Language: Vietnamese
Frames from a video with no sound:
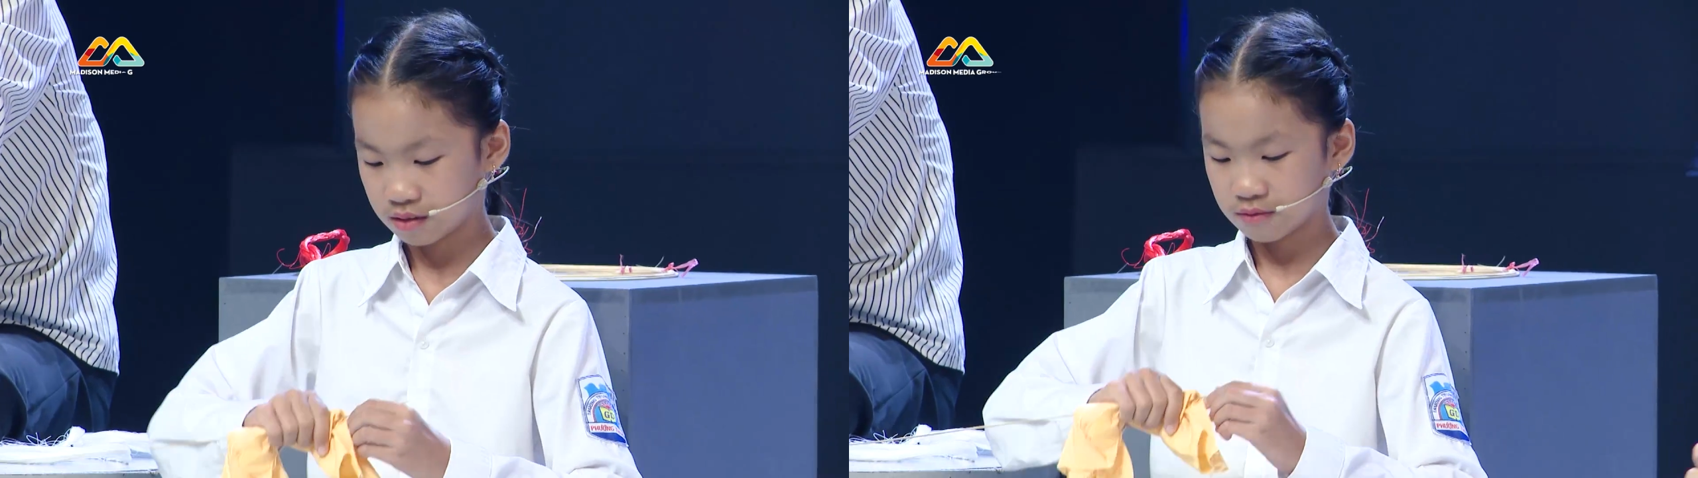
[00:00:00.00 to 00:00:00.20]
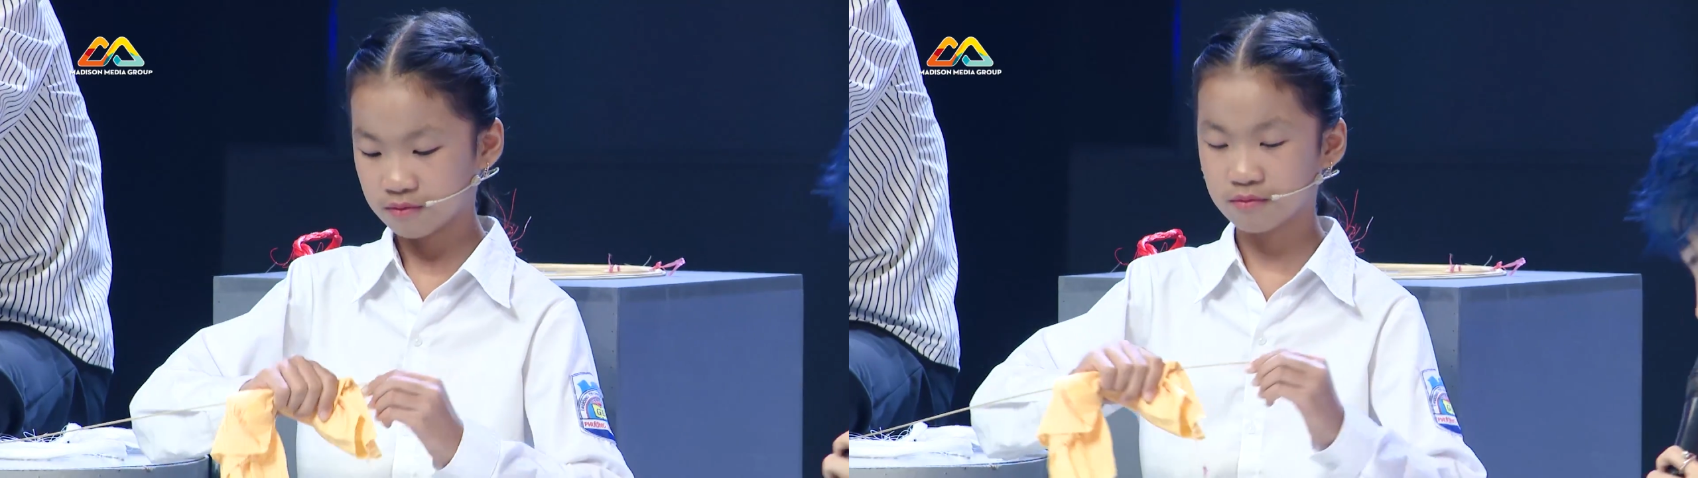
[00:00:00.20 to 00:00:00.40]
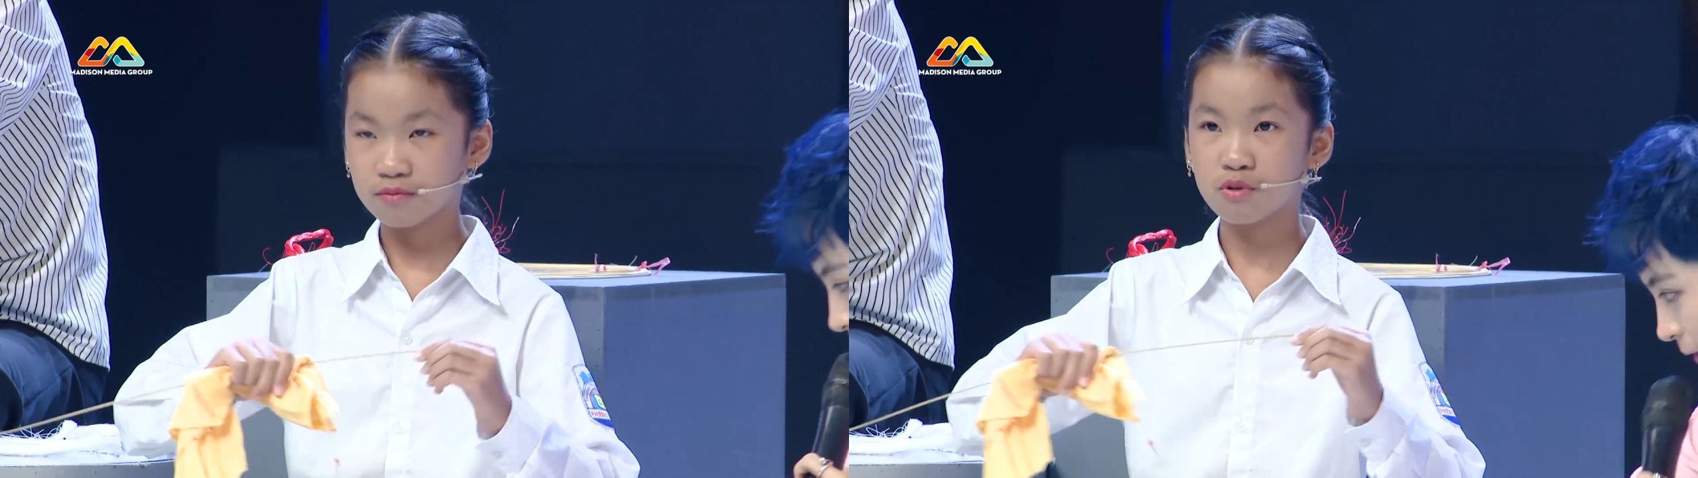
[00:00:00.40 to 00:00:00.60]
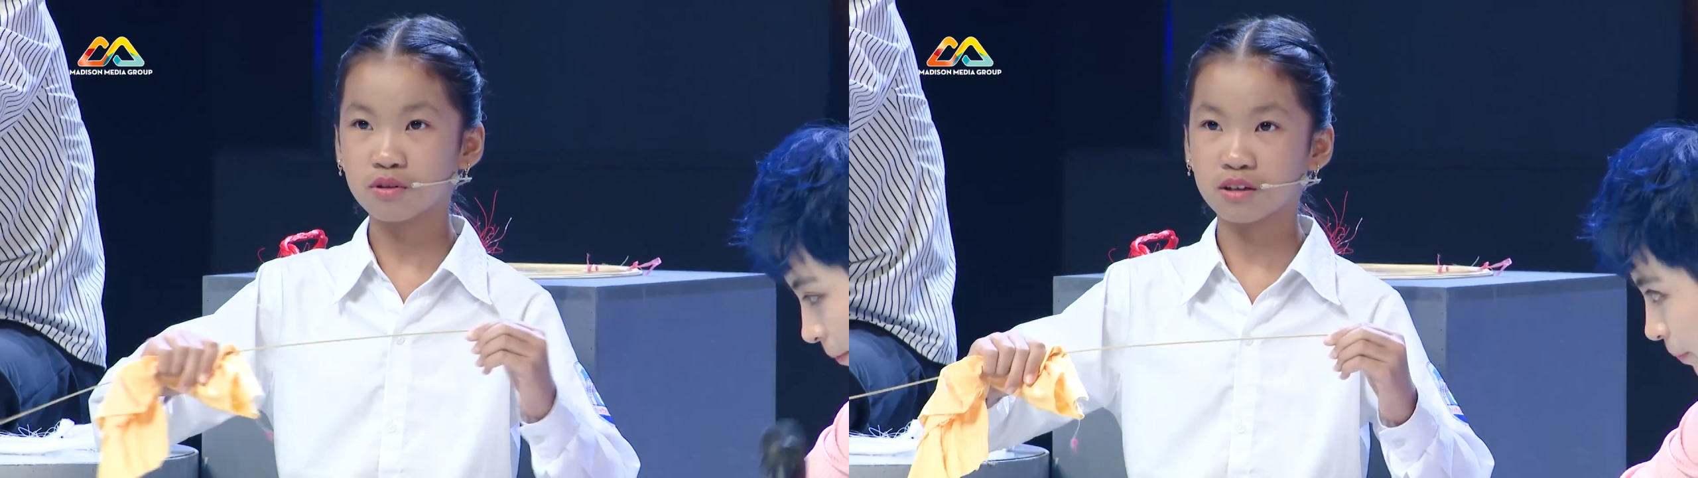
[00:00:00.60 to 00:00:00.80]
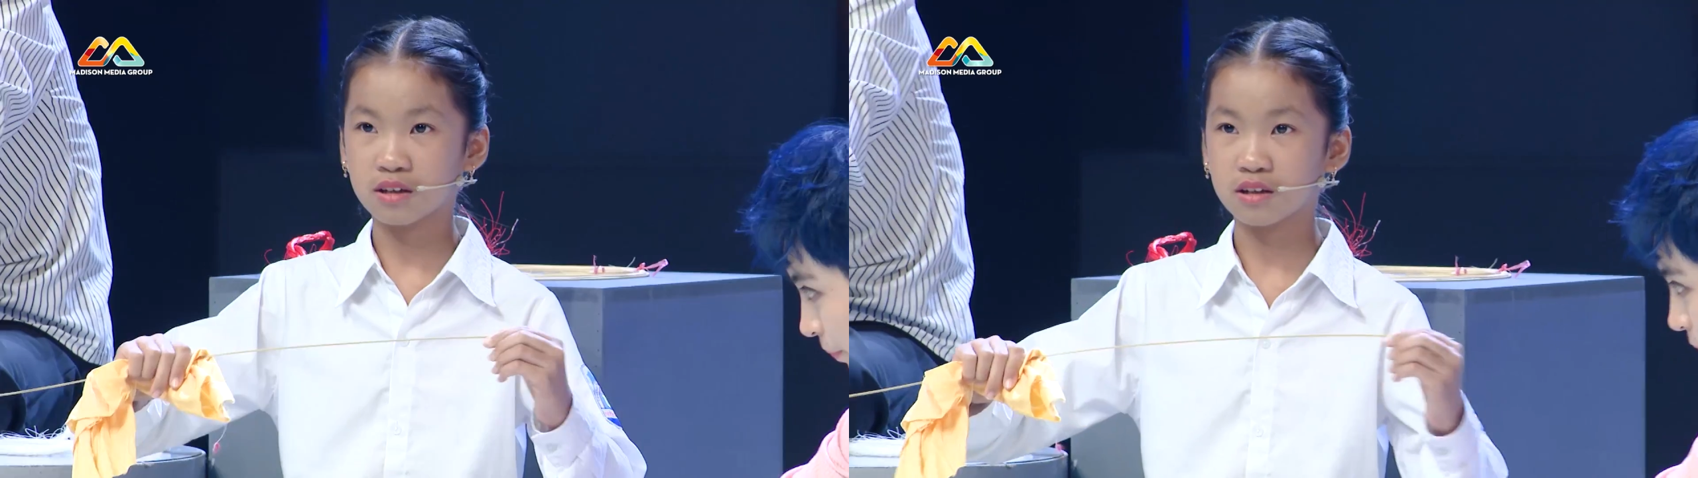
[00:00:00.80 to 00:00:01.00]
à là
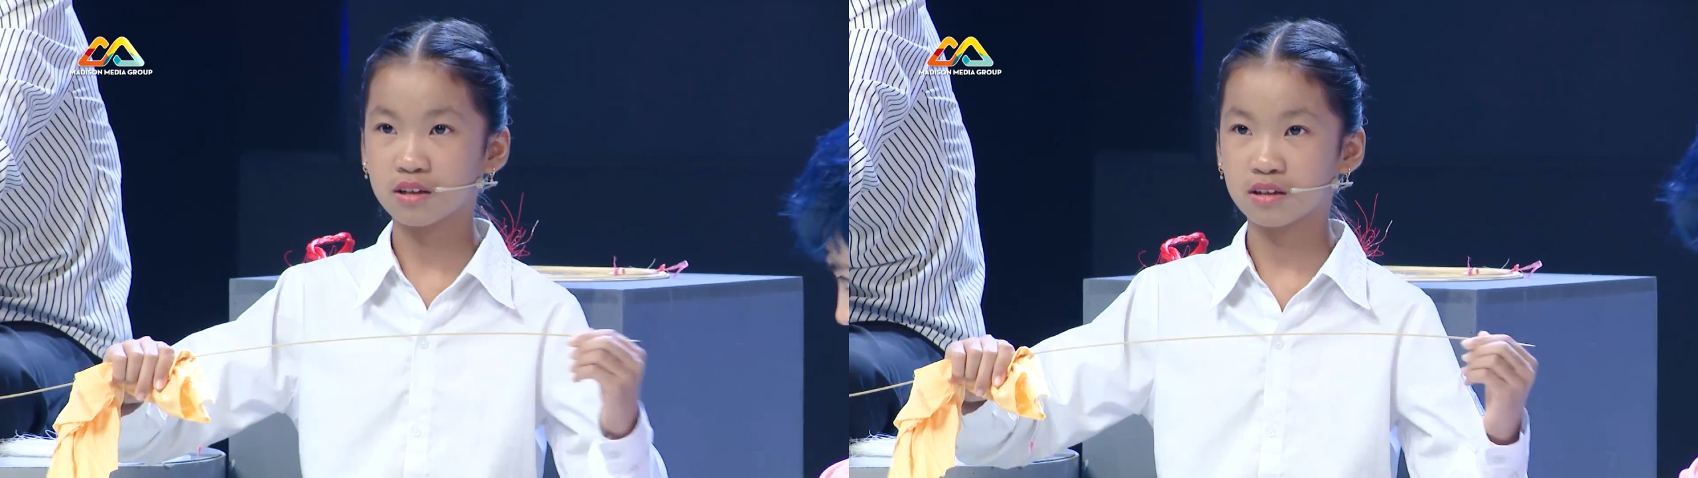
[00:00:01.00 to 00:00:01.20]
lấy cái